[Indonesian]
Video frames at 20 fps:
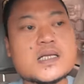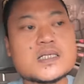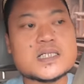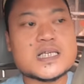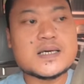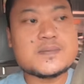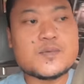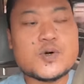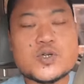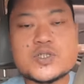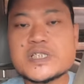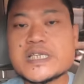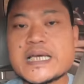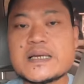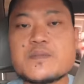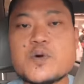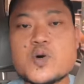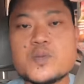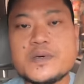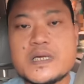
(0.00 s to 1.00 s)
Saya mau cek
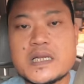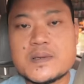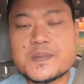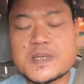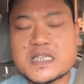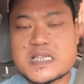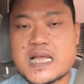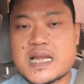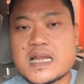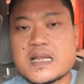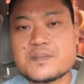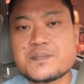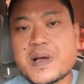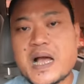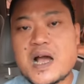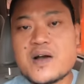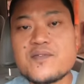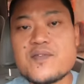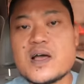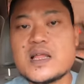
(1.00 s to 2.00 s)
mobil pesanan
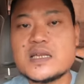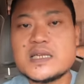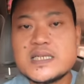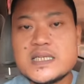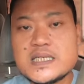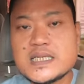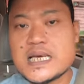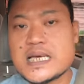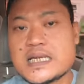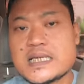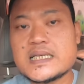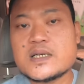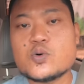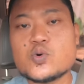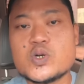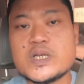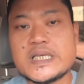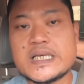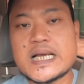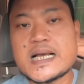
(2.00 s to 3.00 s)
Pak Avandi dari
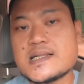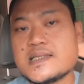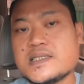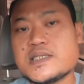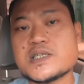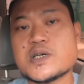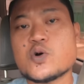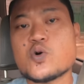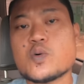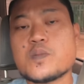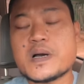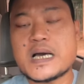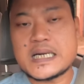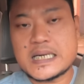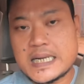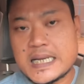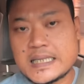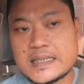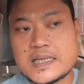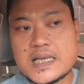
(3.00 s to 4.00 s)
Kuningan, Jawa
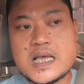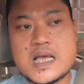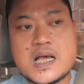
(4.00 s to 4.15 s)
Barat.